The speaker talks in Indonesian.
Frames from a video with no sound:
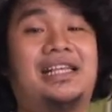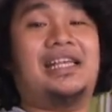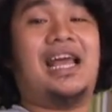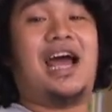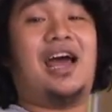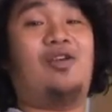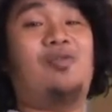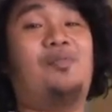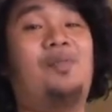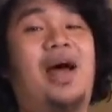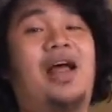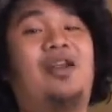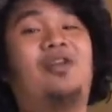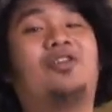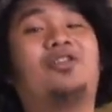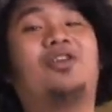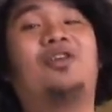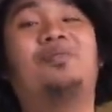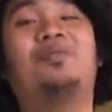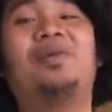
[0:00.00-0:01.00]
Jangan lupa
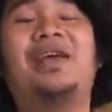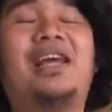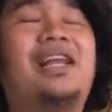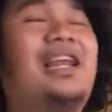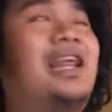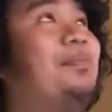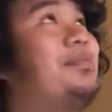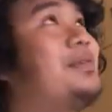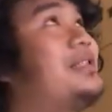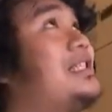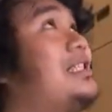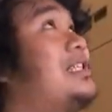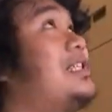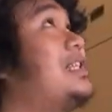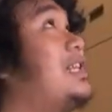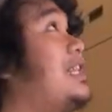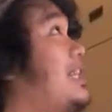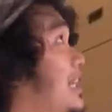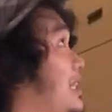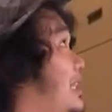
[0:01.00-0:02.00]
nonton Big Clips
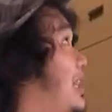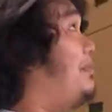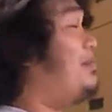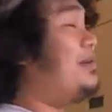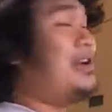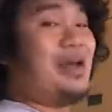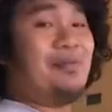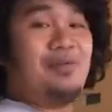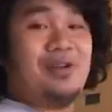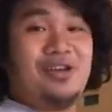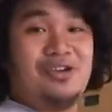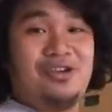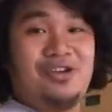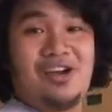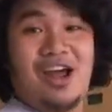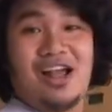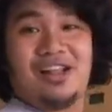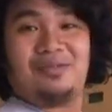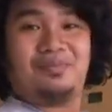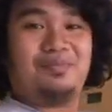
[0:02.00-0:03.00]
di www.binus.tv.